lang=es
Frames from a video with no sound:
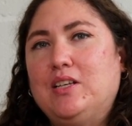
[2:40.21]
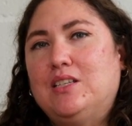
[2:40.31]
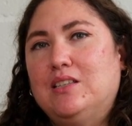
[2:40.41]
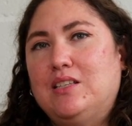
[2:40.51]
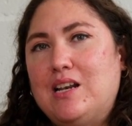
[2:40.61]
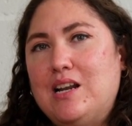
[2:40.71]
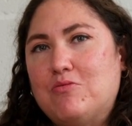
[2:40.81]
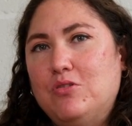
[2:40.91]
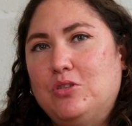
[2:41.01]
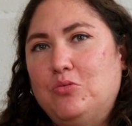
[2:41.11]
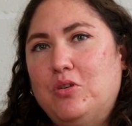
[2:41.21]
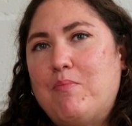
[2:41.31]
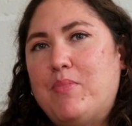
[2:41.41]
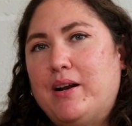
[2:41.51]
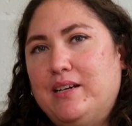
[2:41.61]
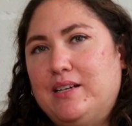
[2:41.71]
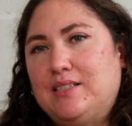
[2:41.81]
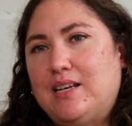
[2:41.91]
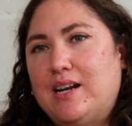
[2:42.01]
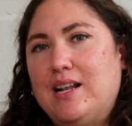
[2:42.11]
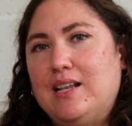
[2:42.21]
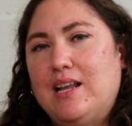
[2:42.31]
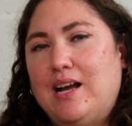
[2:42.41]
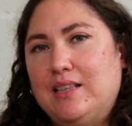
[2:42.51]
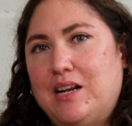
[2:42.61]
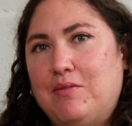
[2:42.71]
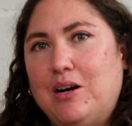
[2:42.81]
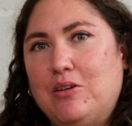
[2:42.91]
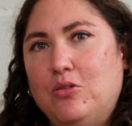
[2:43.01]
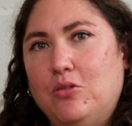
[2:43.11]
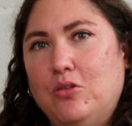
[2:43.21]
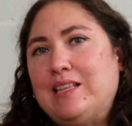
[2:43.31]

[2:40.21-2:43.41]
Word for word: a entender la cultura para ingresar al, al trabajo.